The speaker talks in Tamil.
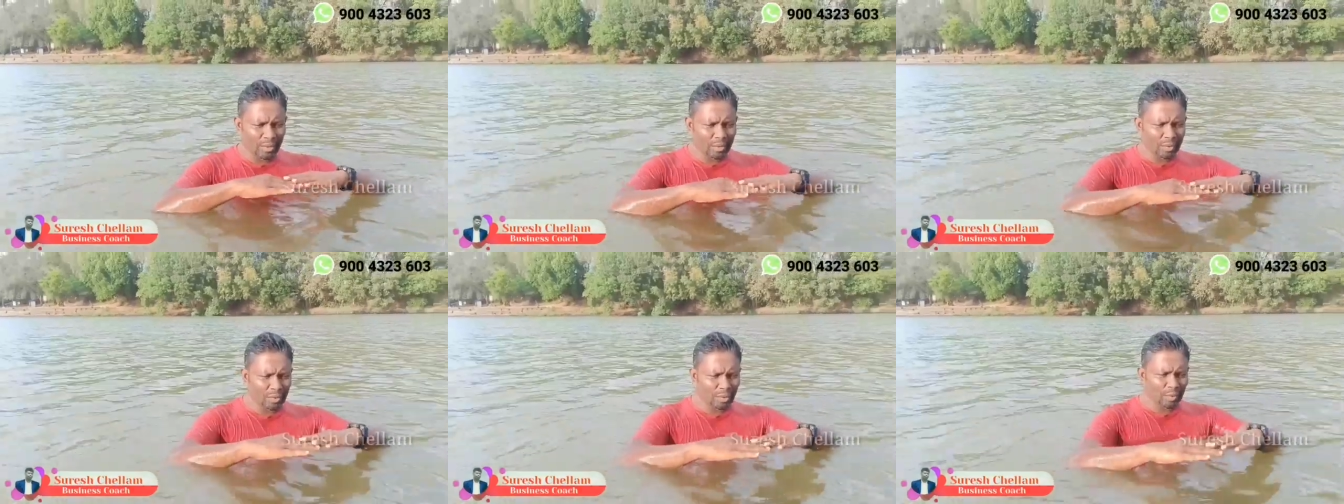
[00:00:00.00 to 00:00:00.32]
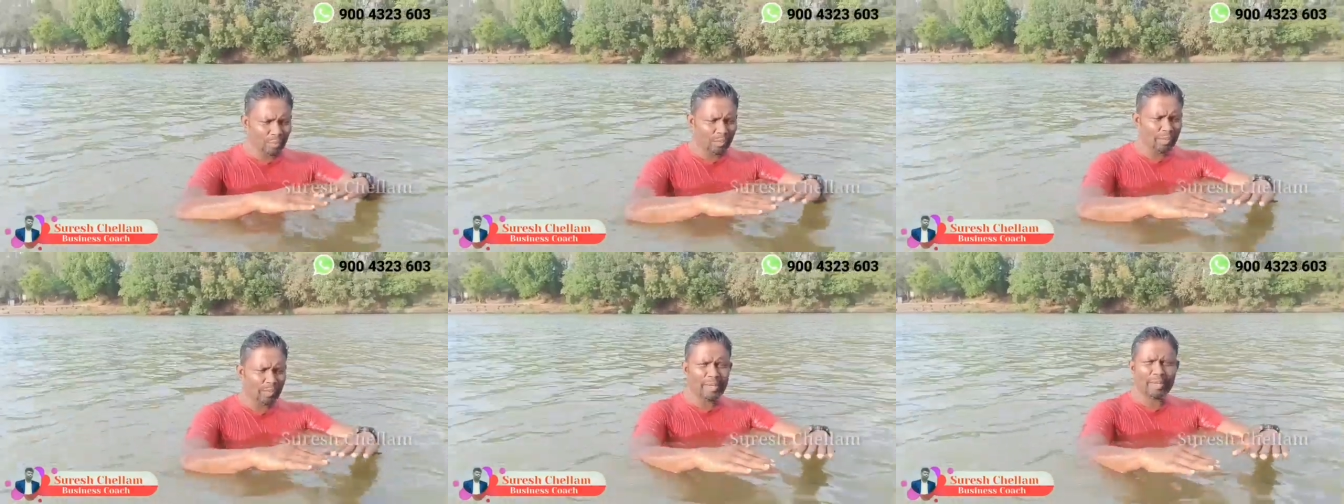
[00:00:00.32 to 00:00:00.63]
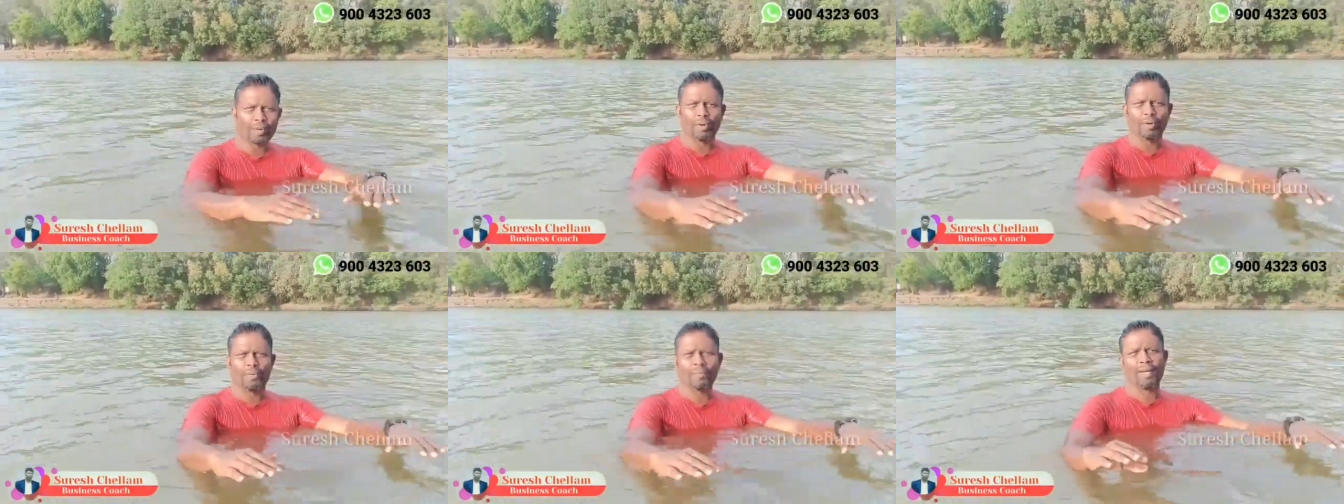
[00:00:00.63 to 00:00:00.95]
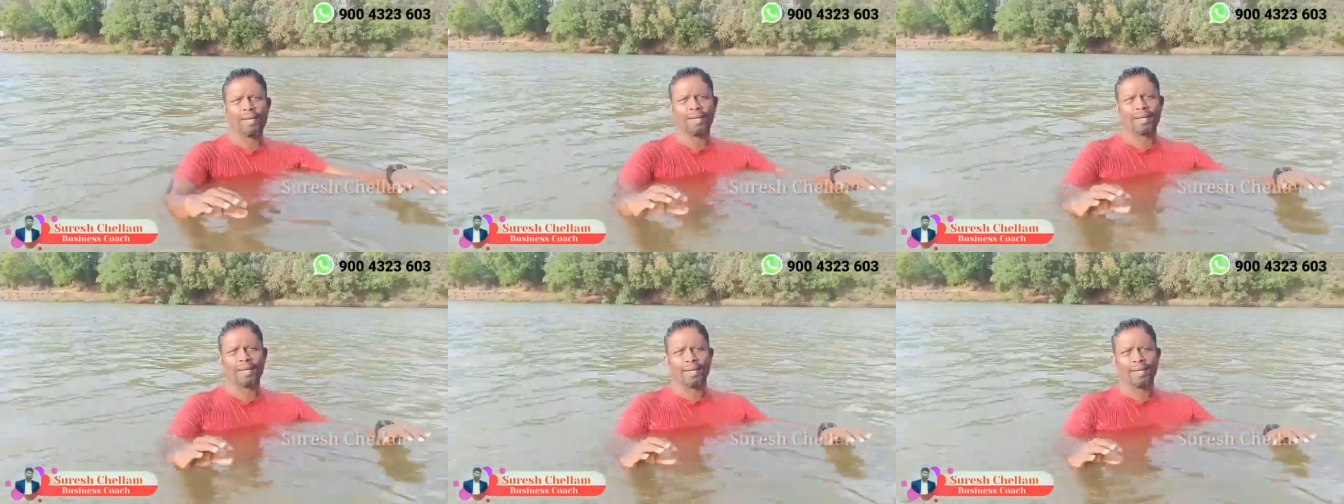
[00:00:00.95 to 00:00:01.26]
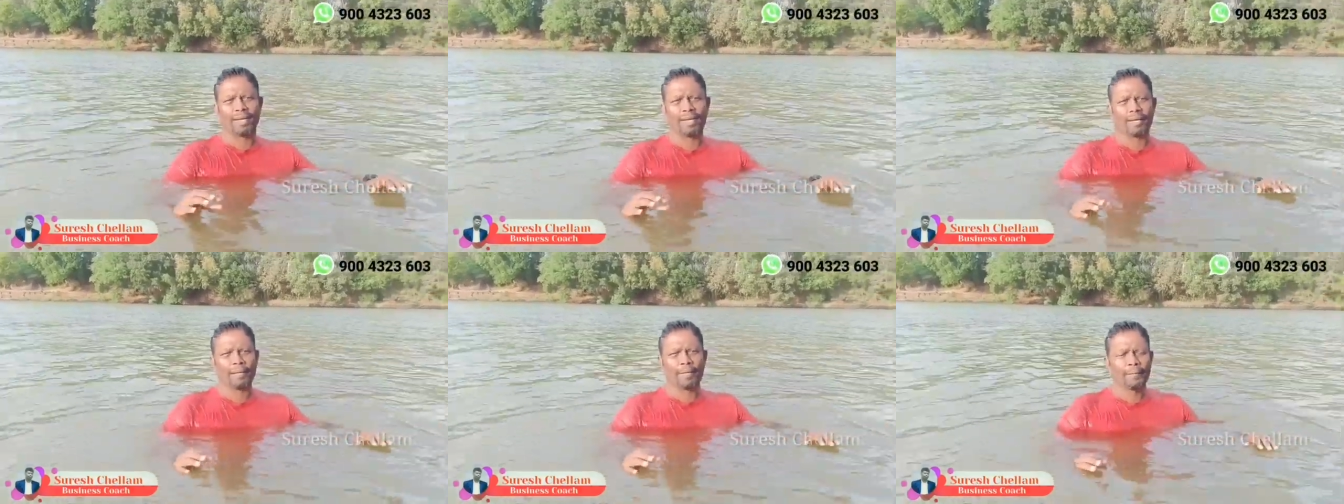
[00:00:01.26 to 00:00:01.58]
வந்து சூப்பராக குரோ பண்ணிகிட்டு
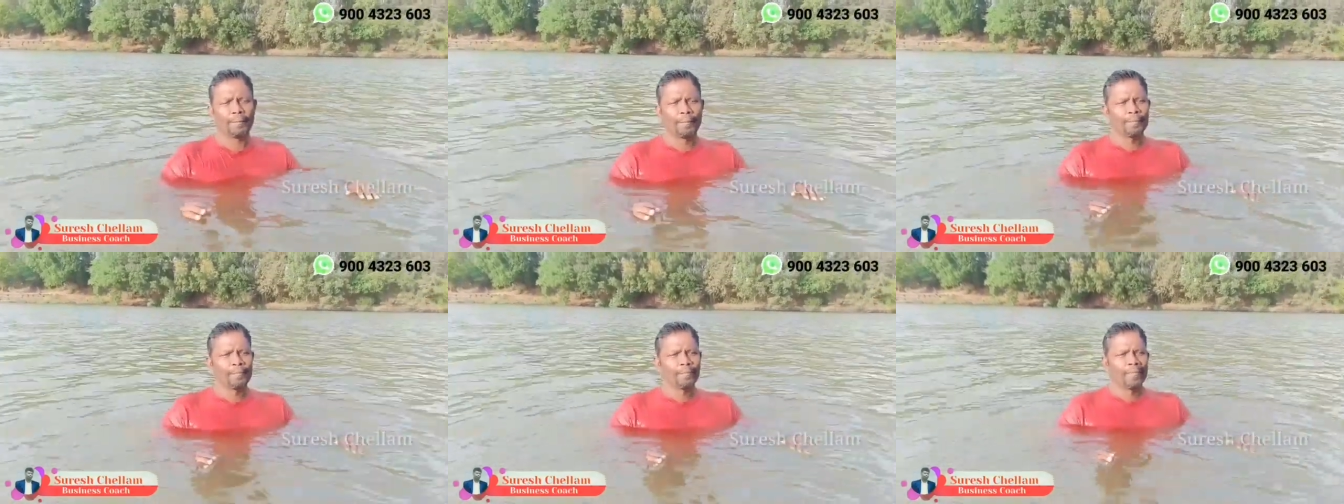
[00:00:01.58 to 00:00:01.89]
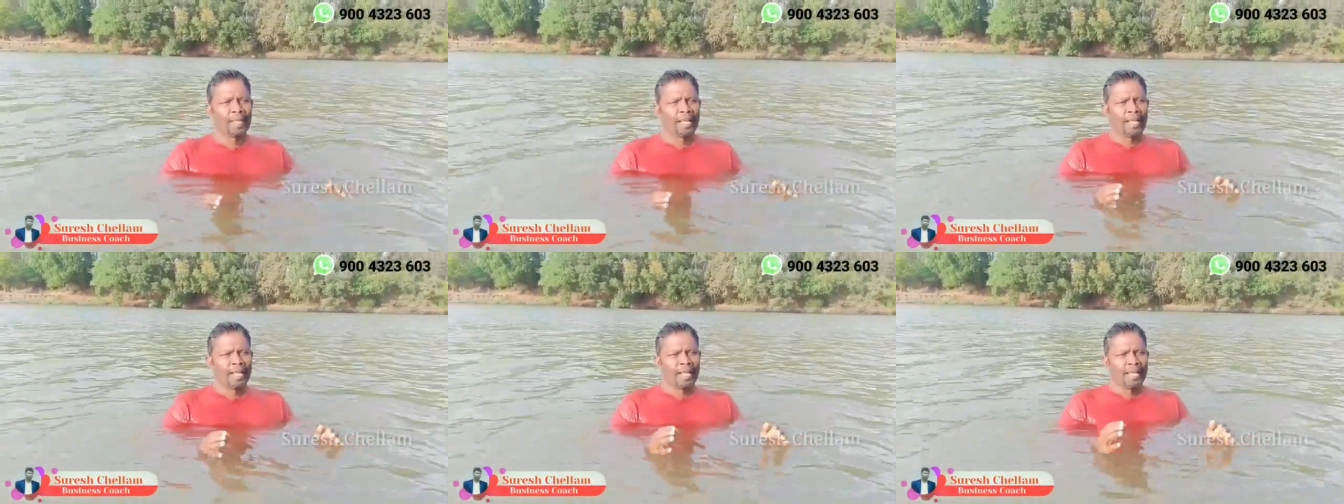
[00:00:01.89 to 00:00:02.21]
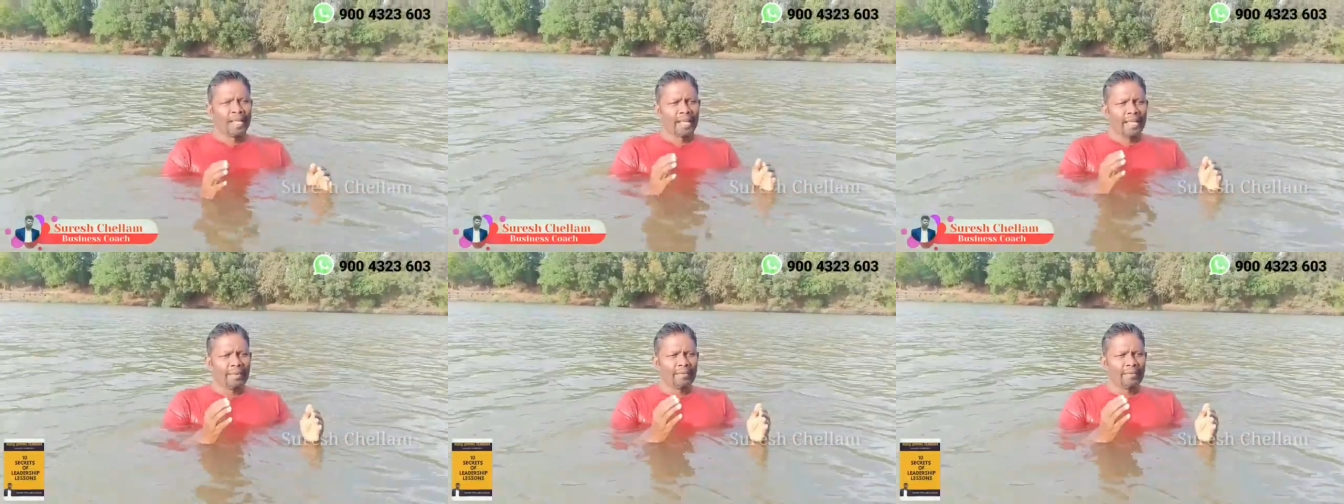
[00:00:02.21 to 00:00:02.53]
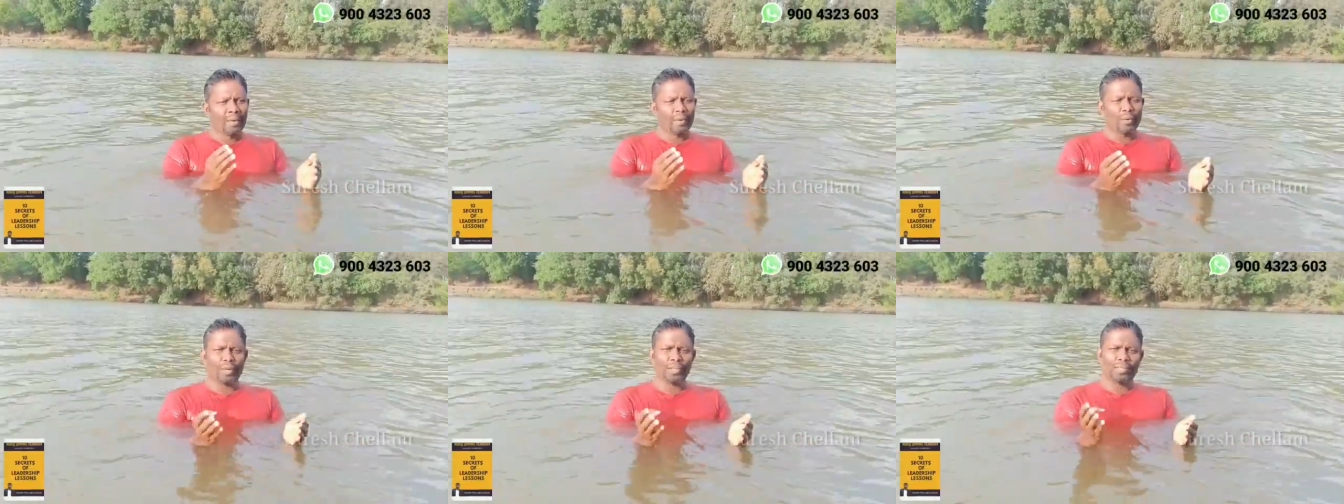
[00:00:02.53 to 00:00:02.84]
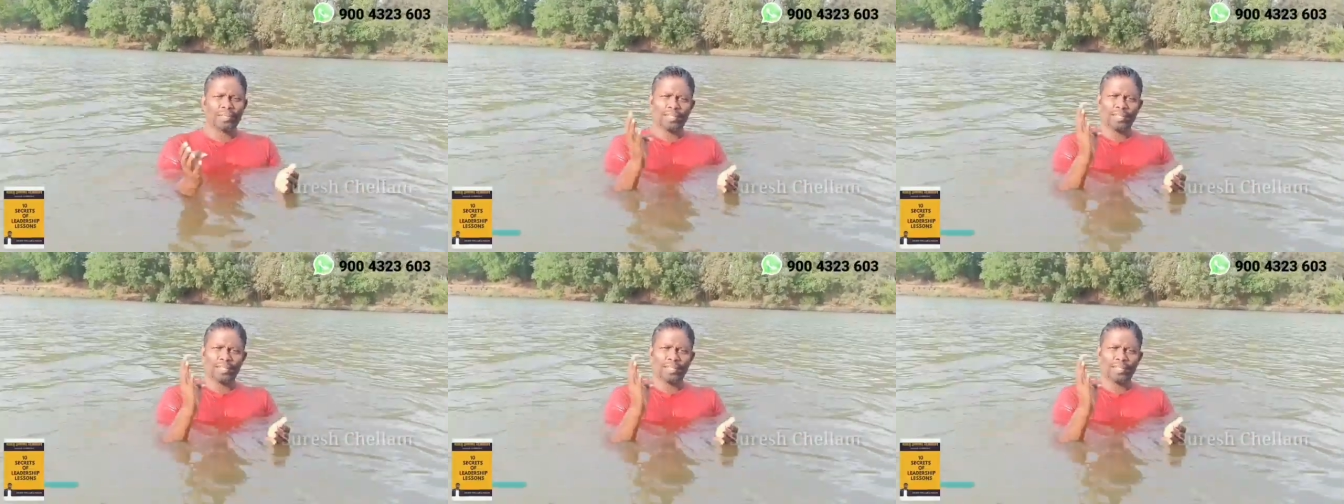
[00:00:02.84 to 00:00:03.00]
இருக்காங்க இவர் கூட